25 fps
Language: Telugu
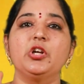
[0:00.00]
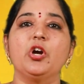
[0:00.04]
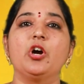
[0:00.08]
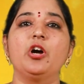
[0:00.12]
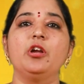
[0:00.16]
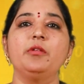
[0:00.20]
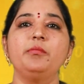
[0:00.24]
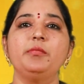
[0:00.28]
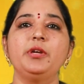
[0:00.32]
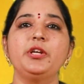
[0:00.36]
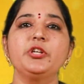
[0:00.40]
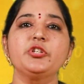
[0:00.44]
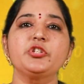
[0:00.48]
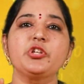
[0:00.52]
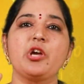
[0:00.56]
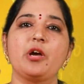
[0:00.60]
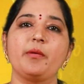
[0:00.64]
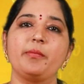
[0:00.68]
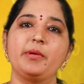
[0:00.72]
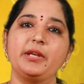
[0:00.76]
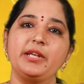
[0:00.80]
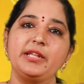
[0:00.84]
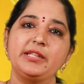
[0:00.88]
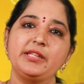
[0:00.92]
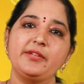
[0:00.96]
గవర్నమెంట్
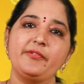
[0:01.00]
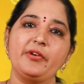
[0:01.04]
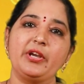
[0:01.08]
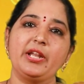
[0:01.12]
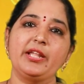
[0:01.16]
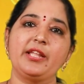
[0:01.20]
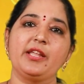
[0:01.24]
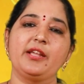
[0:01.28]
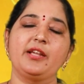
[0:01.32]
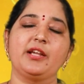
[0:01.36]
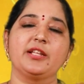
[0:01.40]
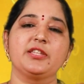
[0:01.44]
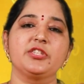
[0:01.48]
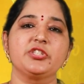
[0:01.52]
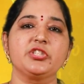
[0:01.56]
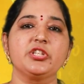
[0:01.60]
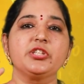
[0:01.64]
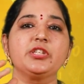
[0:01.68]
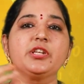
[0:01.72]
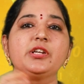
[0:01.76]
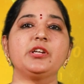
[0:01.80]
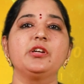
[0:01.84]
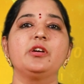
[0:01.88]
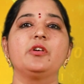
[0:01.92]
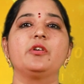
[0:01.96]
జాబ్ అనేది వీళ్ళకి
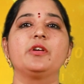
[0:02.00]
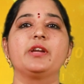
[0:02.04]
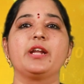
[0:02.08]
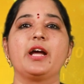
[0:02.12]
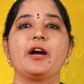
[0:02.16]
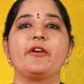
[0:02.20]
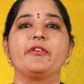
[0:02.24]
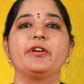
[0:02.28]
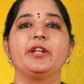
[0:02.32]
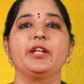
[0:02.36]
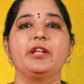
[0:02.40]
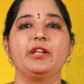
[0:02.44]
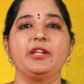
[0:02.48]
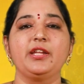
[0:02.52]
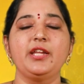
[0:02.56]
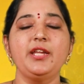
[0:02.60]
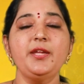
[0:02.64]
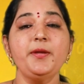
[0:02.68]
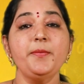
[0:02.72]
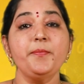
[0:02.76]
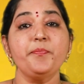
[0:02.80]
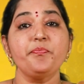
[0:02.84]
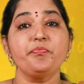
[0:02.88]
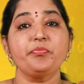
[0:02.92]
ఖచ్చితంగా రావడానికి